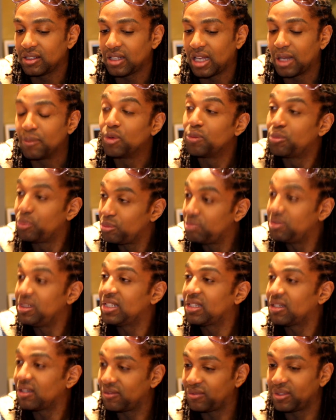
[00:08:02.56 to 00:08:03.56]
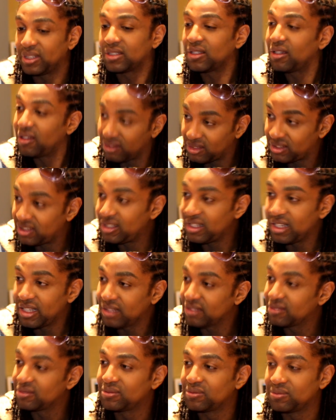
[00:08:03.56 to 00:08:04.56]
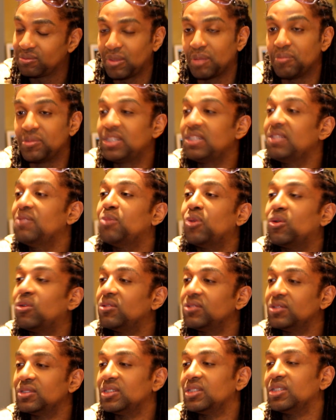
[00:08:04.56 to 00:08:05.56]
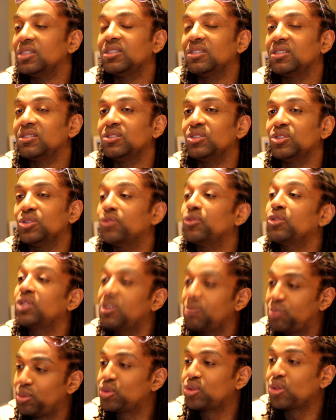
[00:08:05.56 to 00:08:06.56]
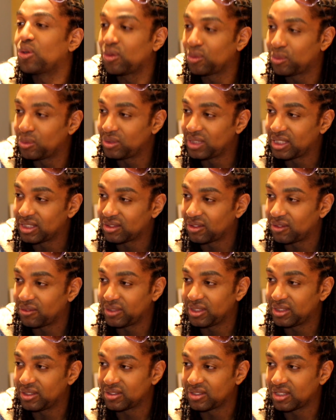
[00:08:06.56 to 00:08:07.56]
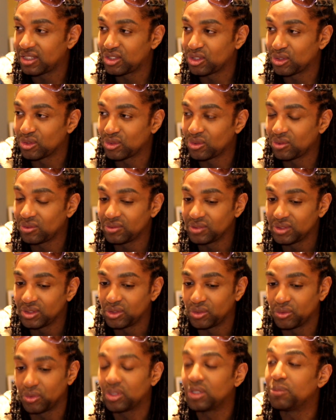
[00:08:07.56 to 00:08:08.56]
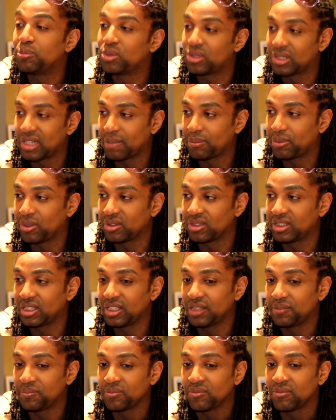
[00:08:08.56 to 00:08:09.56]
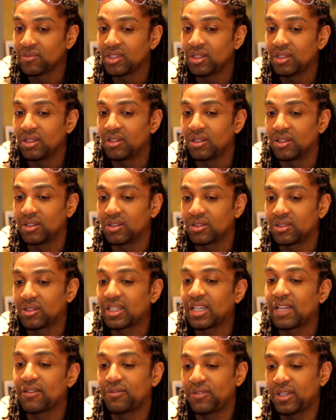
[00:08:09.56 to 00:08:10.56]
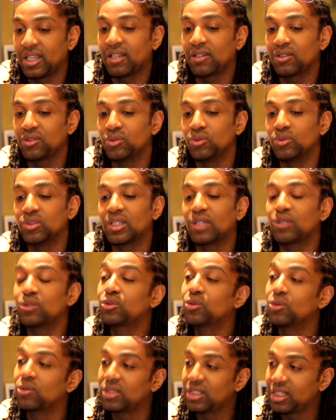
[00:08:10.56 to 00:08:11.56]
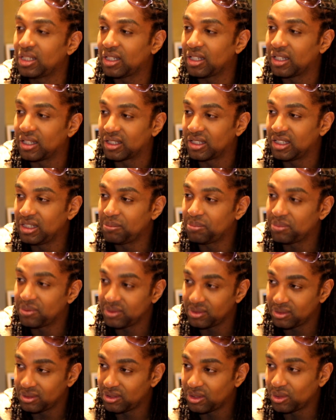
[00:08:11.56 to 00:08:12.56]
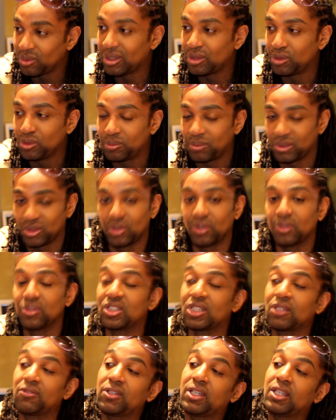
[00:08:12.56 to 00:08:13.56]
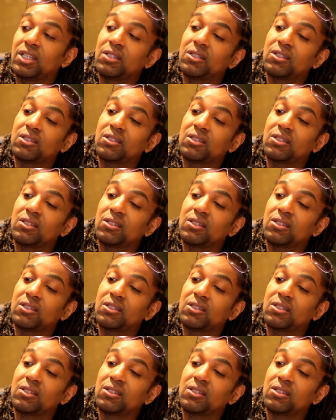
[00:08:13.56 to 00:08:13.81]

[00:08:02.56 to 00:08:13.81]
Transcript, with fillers: mon public en fait antillais, même si, bon, je veux qu'il puisse se reconnaître en fait dans cette chanson, je veux qu'il puisse la porter. Euh, tant qu'à faire, nous allons tourner un clip en Guadeloupe parce que j'avais